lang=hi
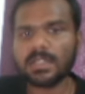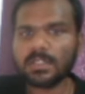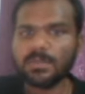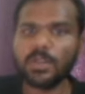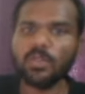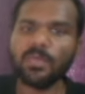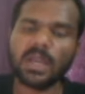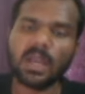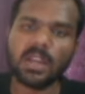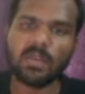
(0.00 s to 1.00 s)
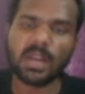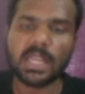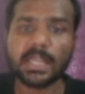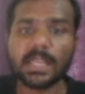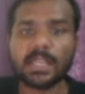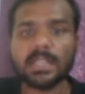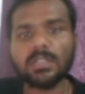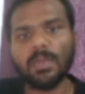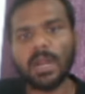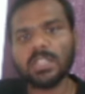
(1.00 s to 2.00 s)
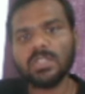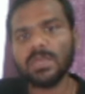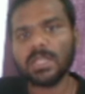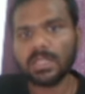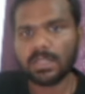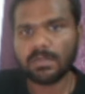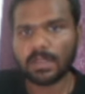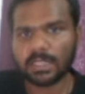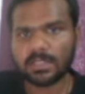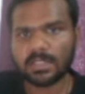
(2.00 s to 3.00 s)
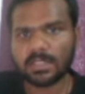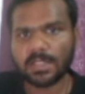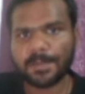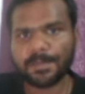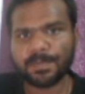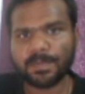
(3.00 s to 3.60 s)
इस वीडियो में करने वाले हैं कि किस ब्रांच में कितनी वैकेंसीज है